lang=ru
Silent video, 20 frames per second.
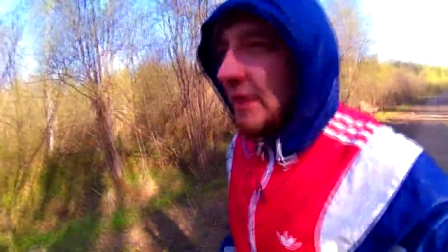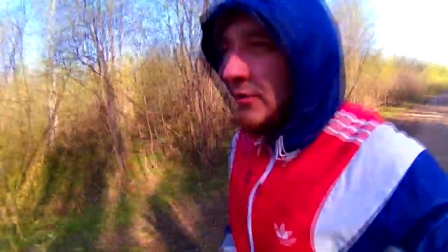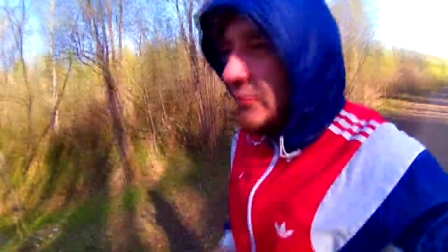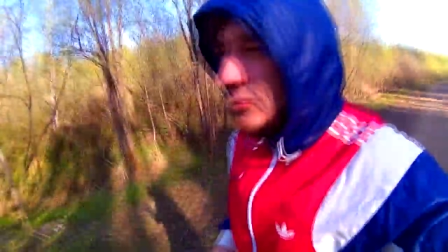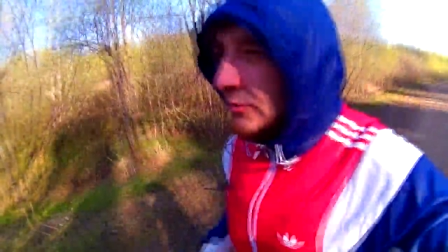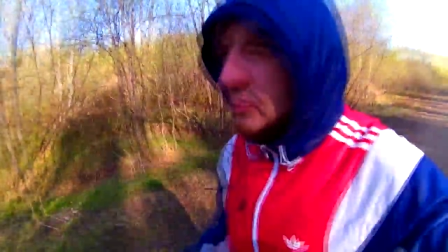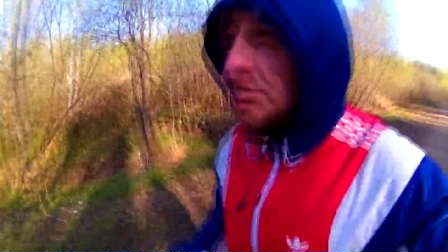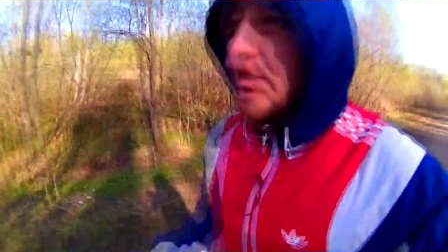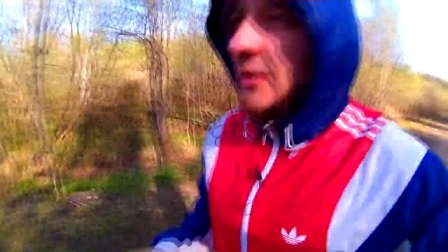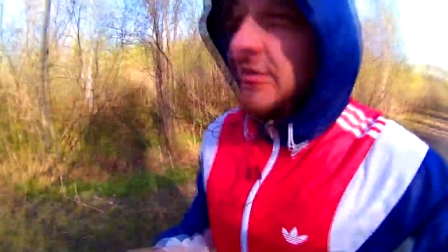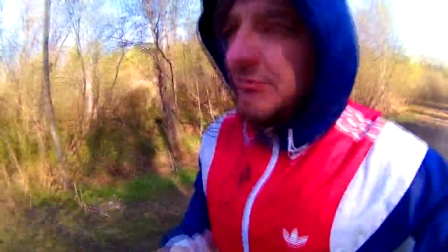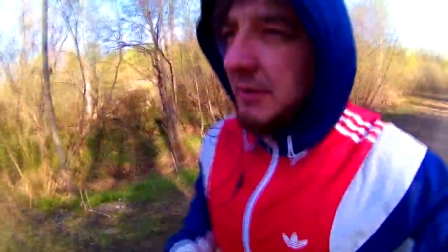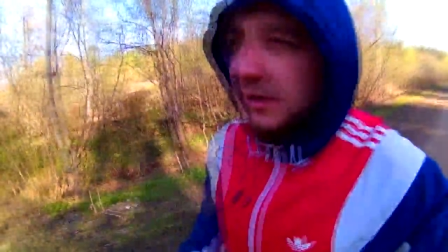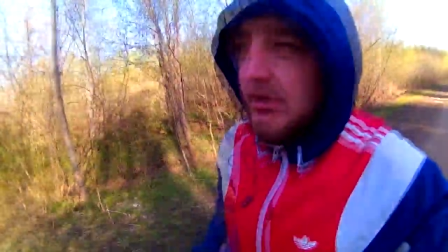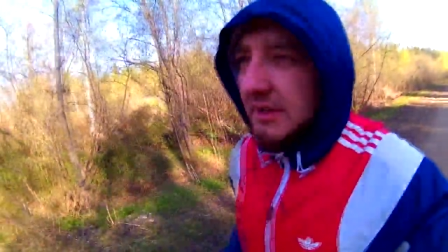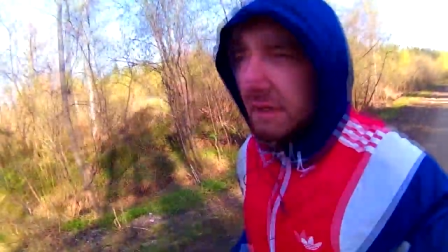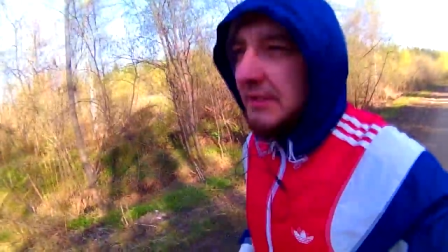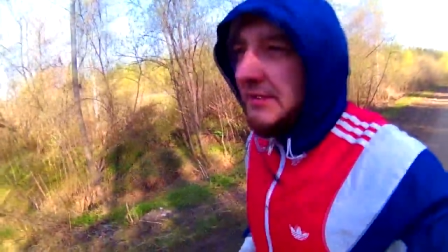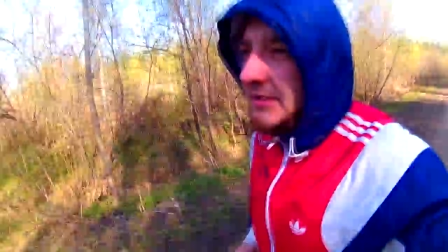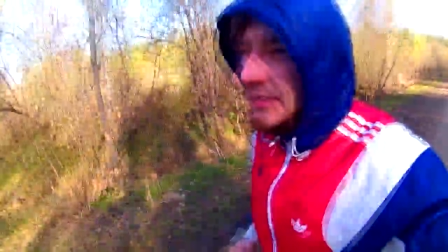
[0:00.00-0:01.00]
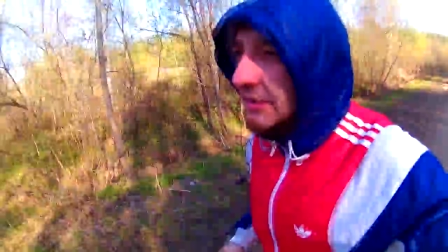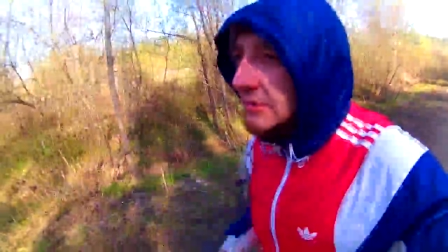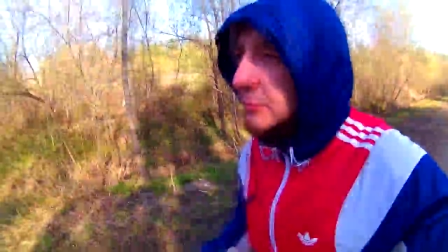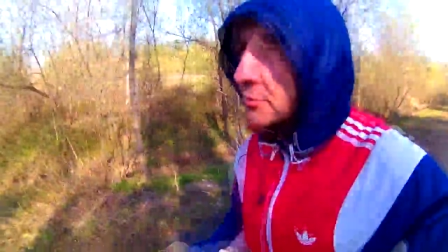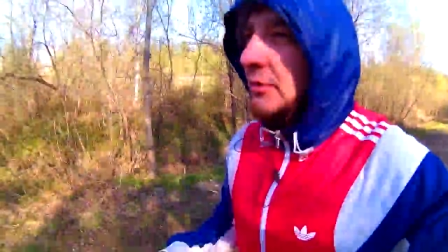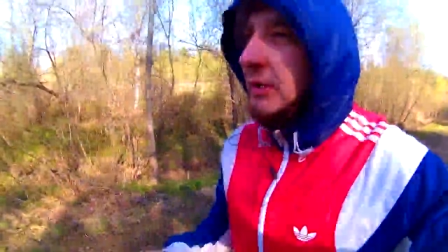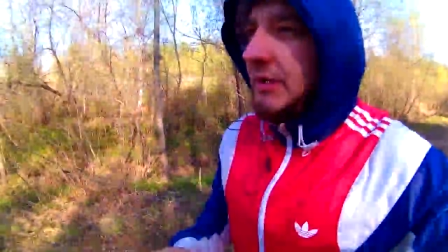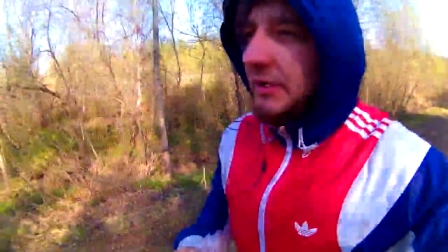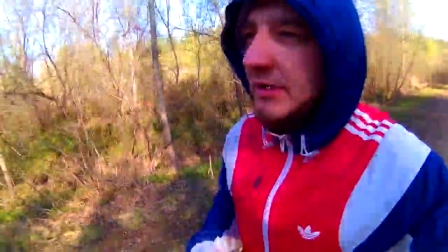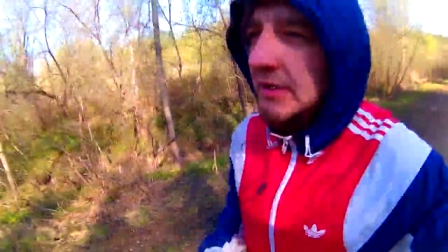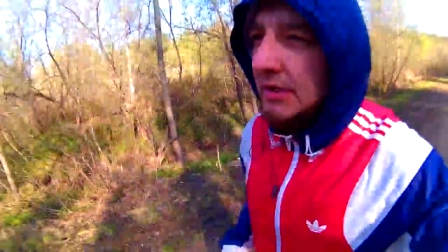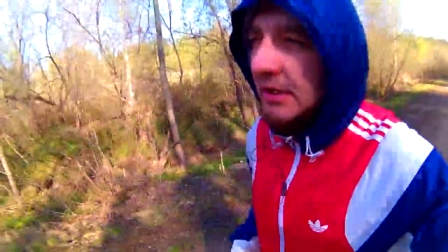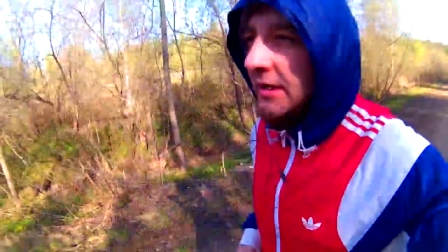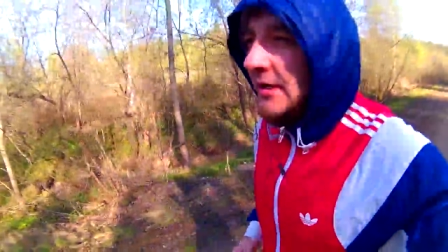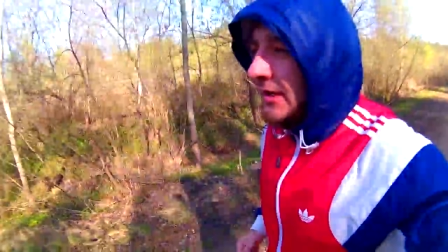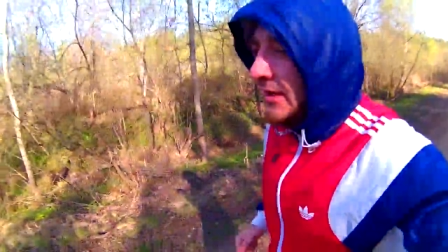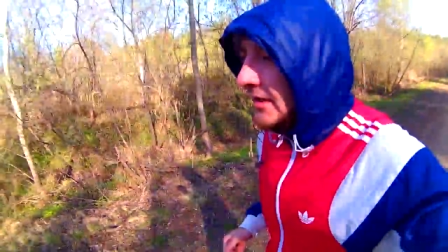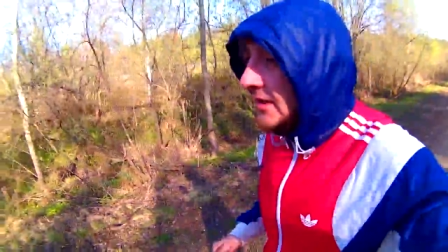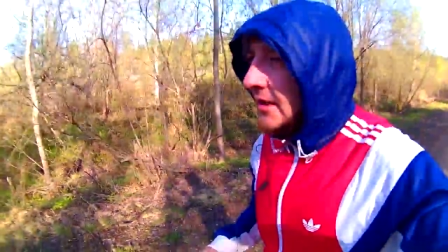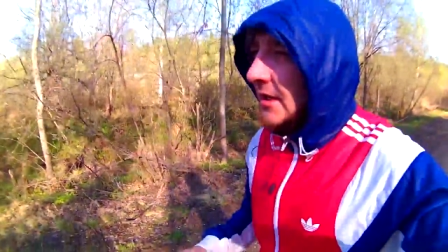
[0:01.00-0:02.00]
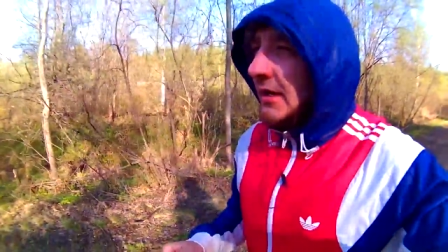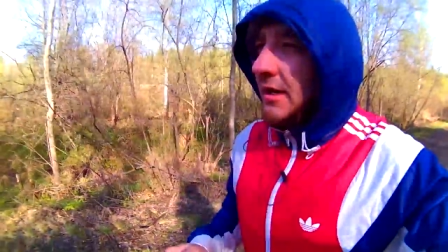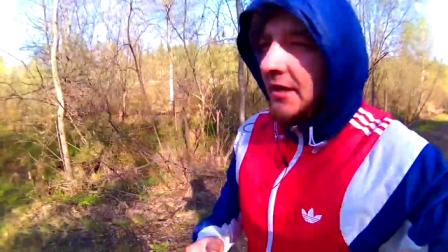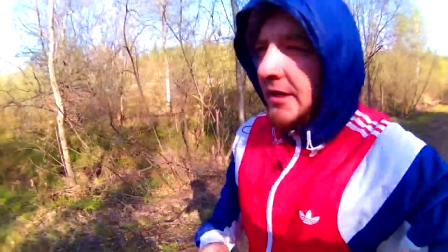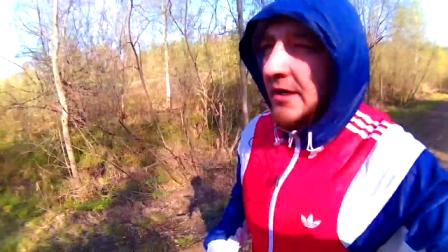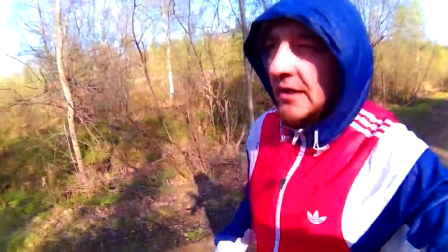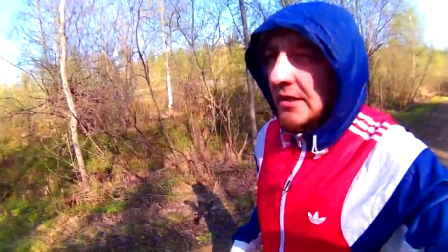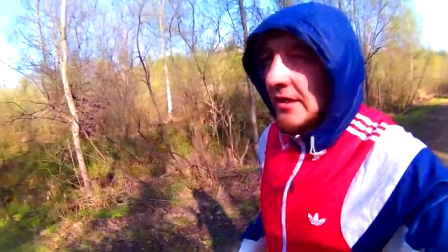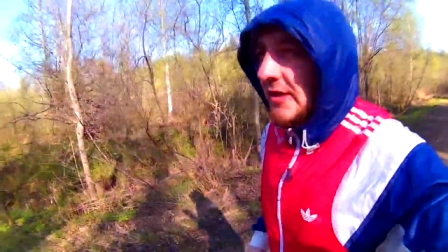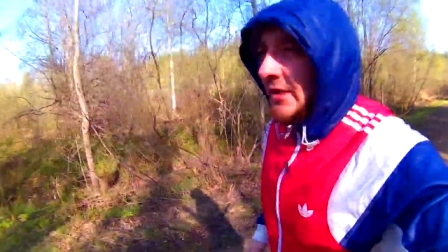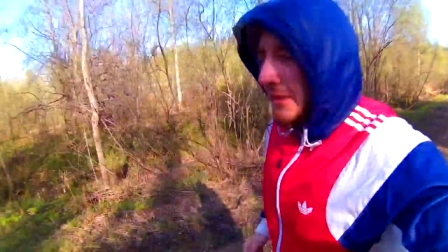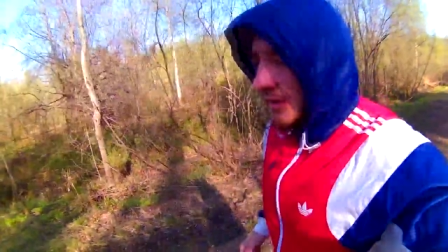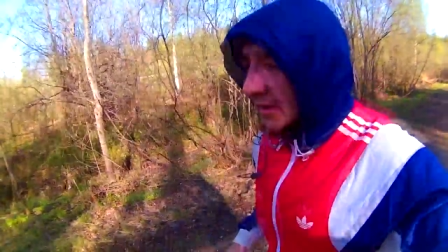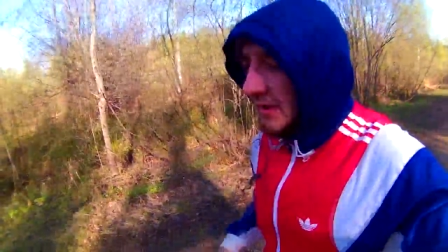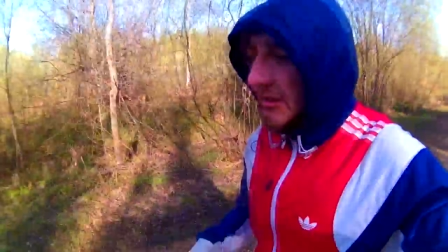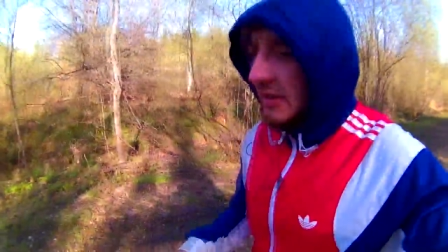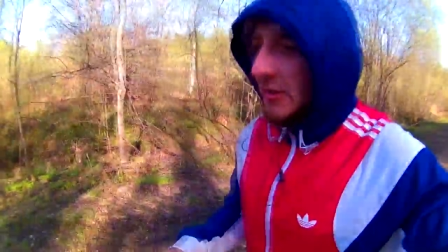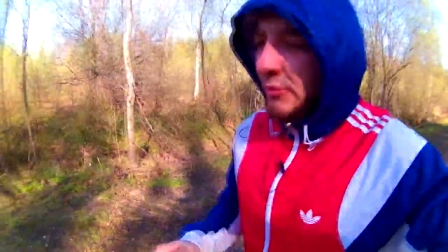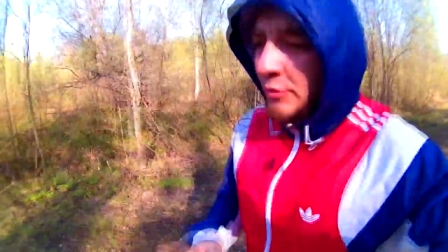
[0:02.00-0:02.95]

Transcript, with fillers: Утром те, кто а,